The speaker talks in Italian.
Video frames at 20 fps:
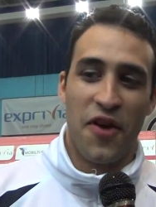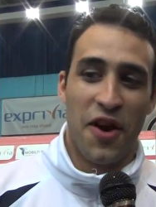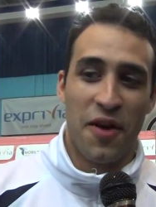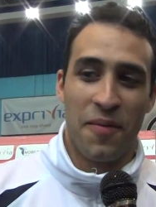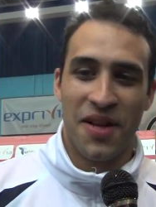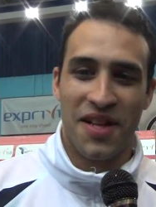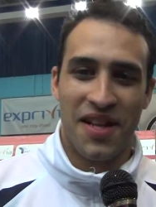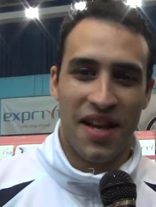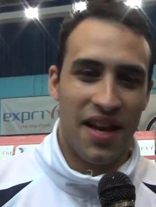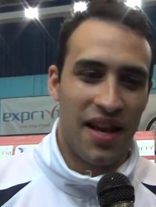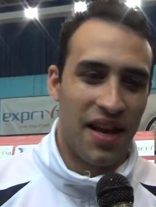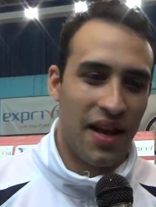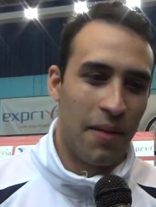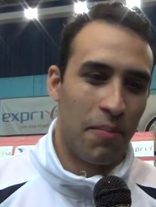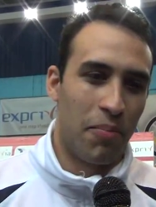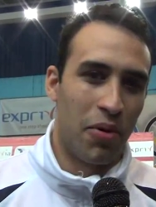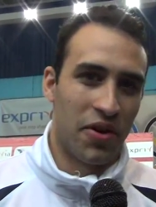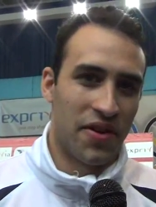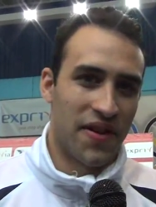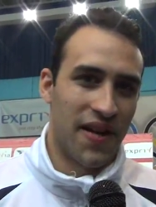veramente
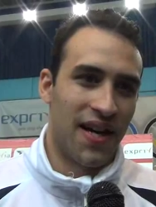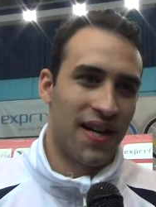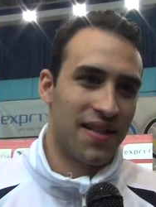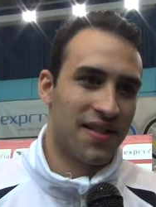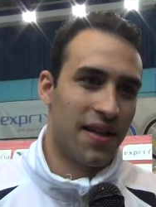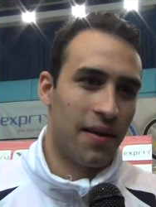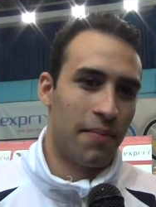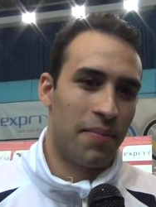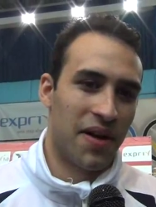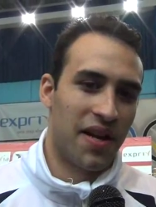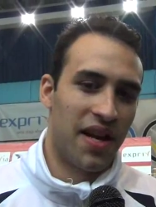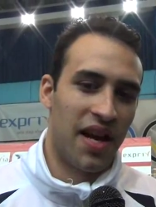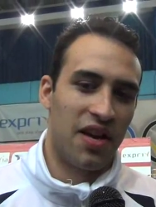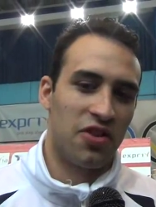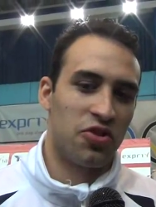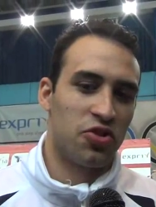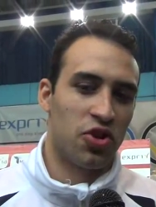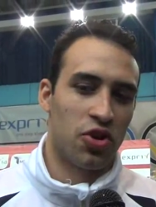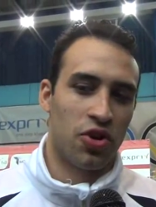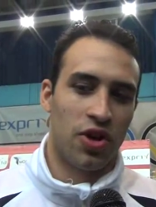importante
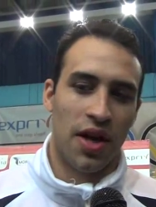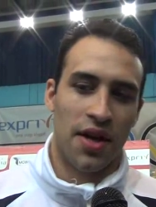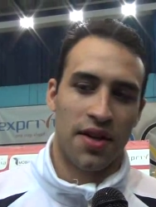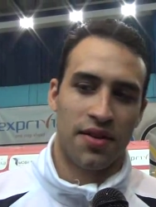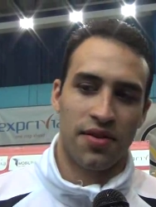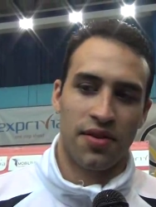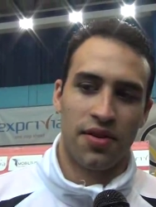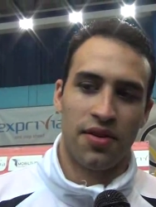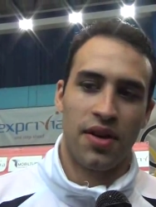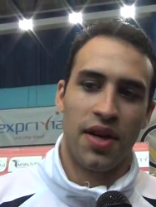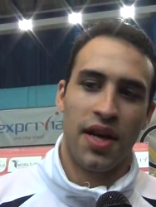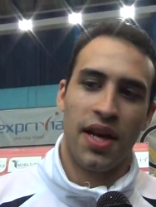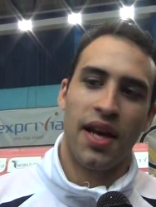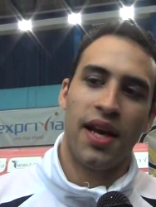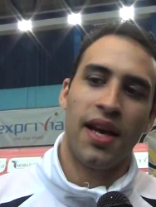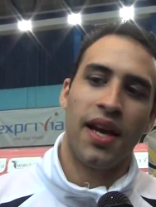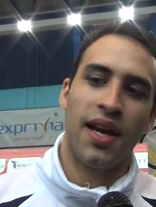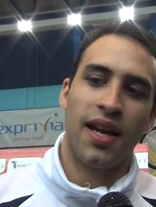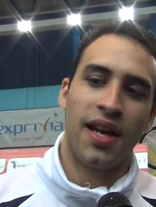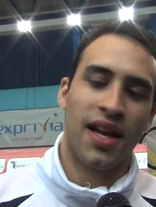perché ho giocato
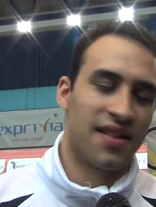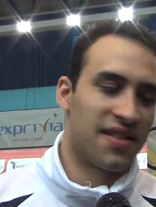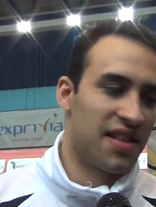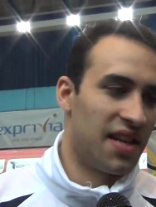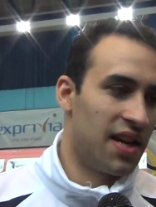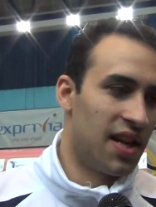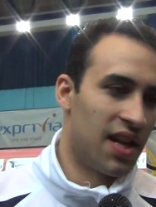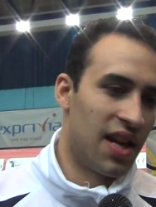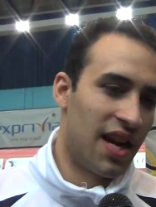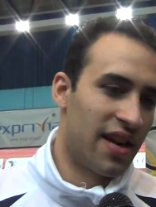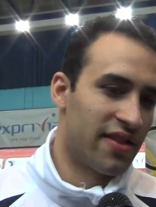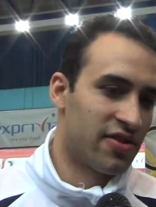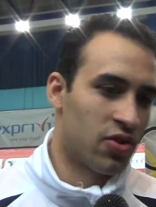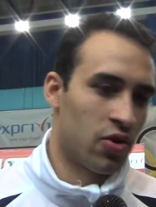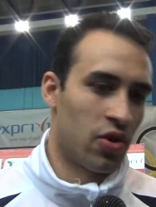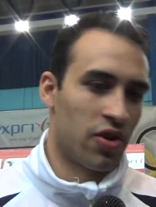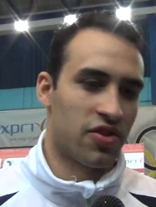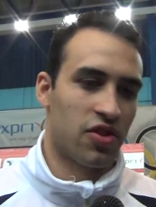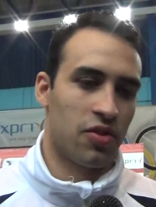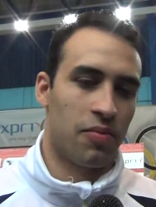in Latina l'anno
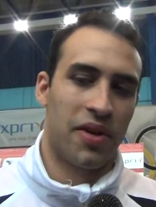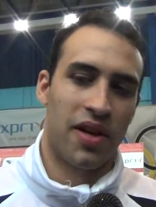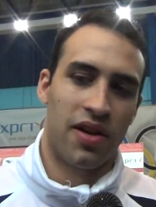scorso,